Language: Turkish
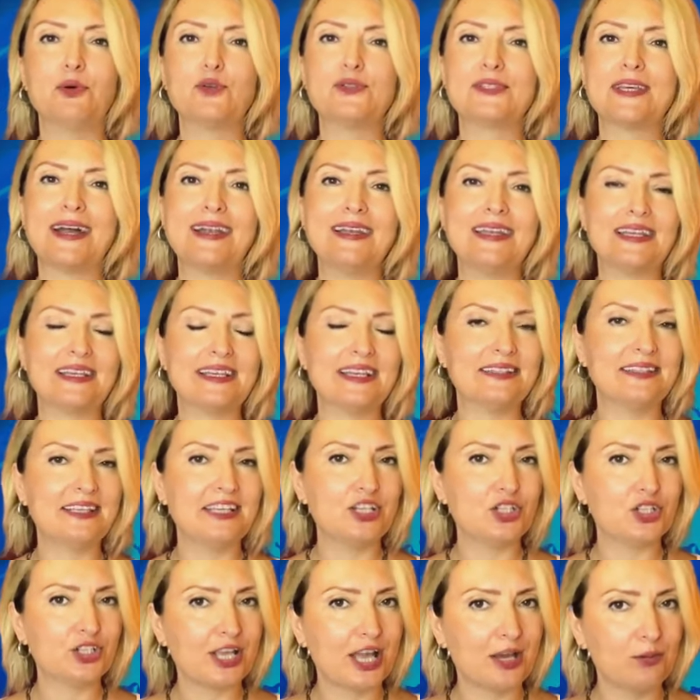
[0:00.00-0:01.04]
Özellikle
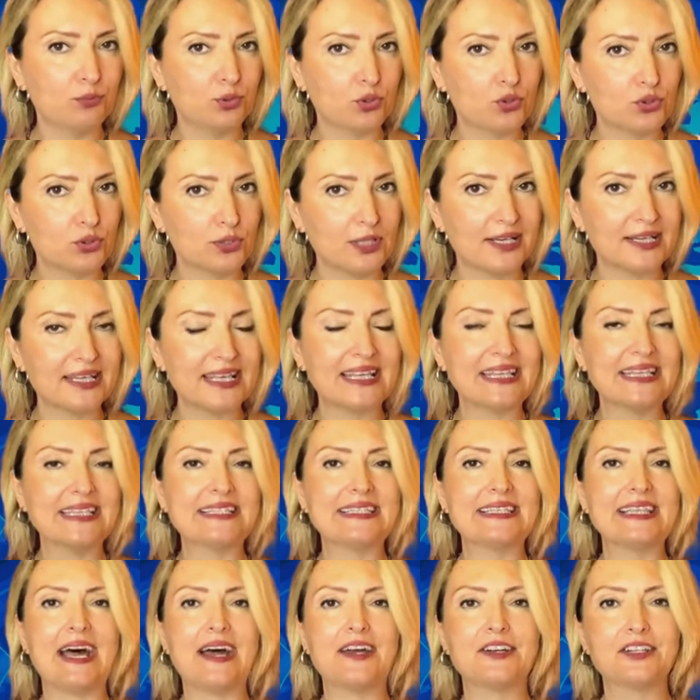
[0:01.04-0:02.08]
değişken burçlar,
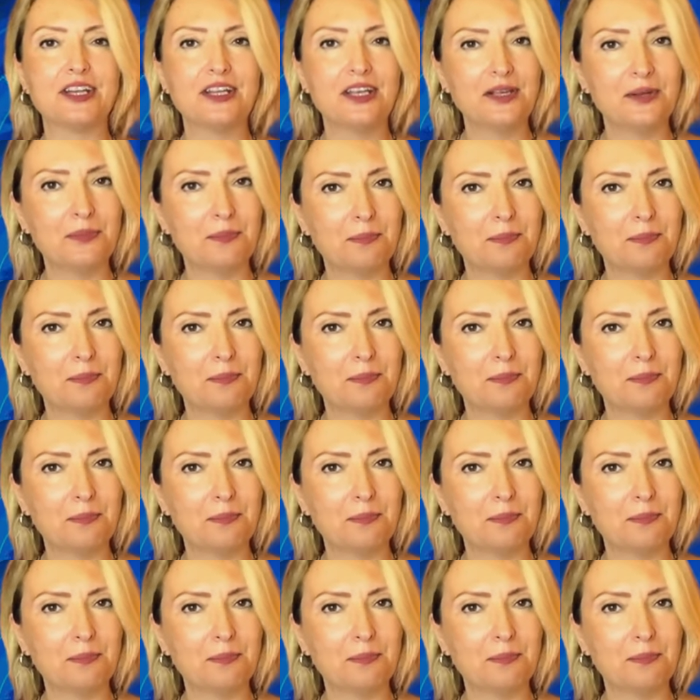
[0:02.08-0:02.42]
ikizler,